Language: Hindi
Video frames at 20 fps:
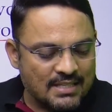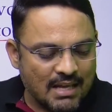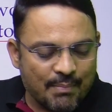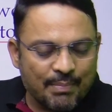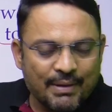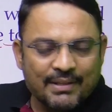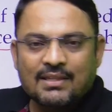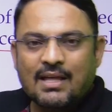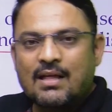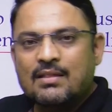
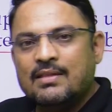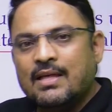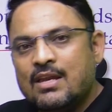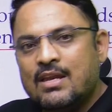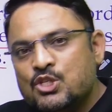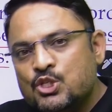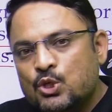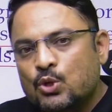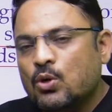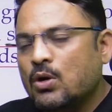बनता है देर
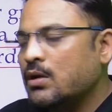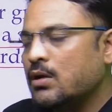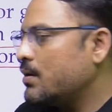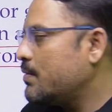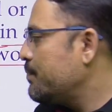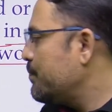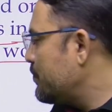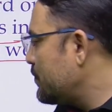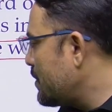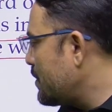इज शुगर
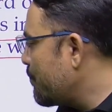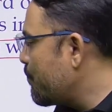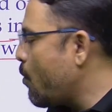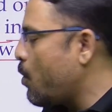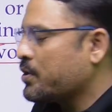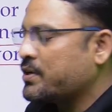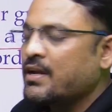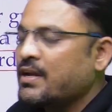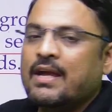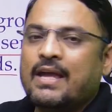द
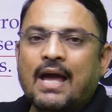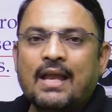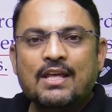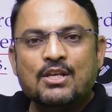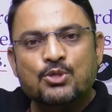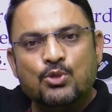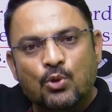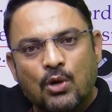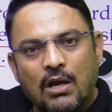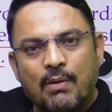पॉट यानी
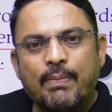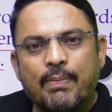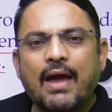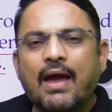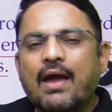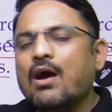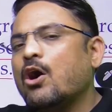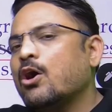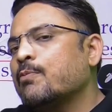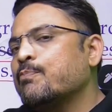शुगर भी
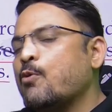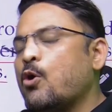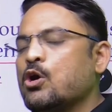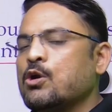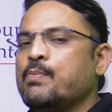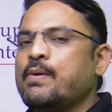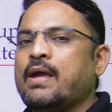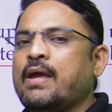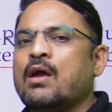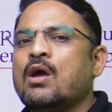है और पॉट
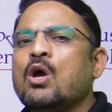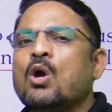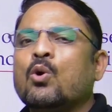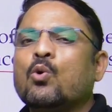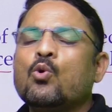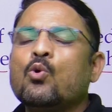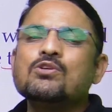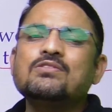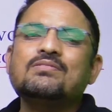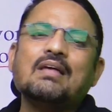भी है
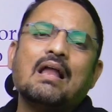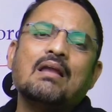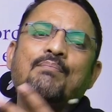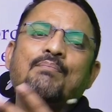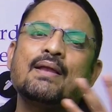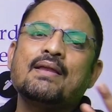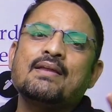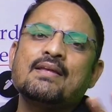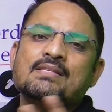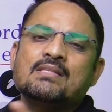कोई
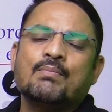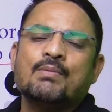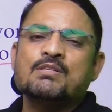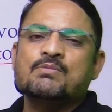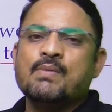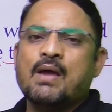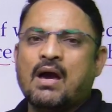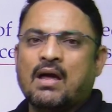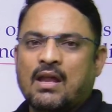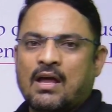तालमेल नहीं समझ
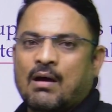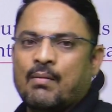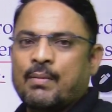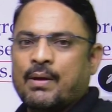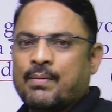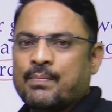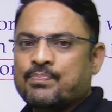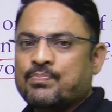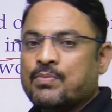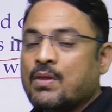में आ रहा है हमें
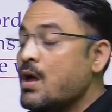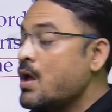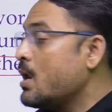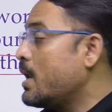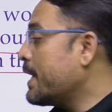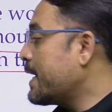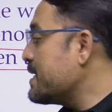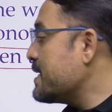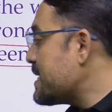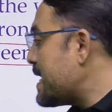
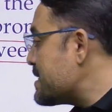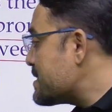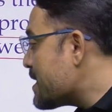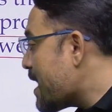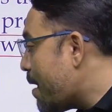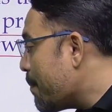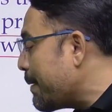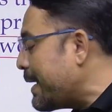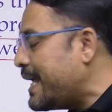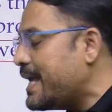लेकिन जैसे
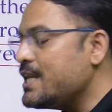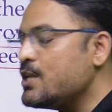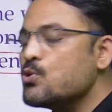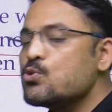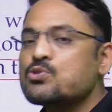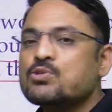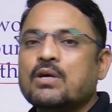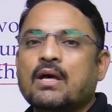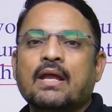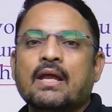हम इन e
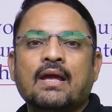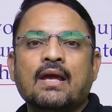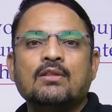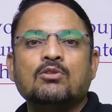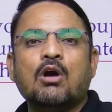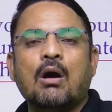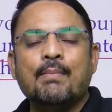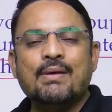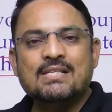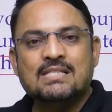यूज़ करेंगे तो
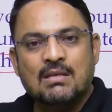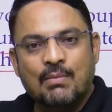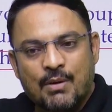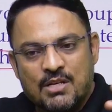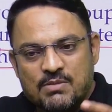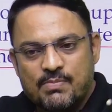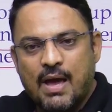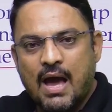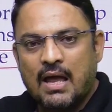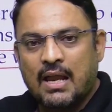हमें समझ
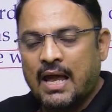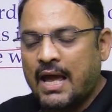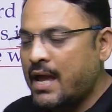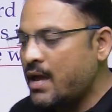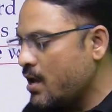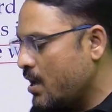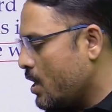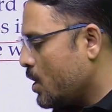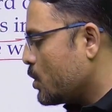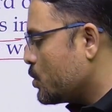में आ रहा है
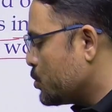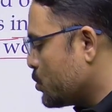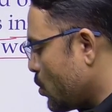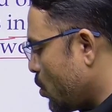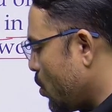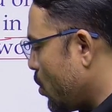जो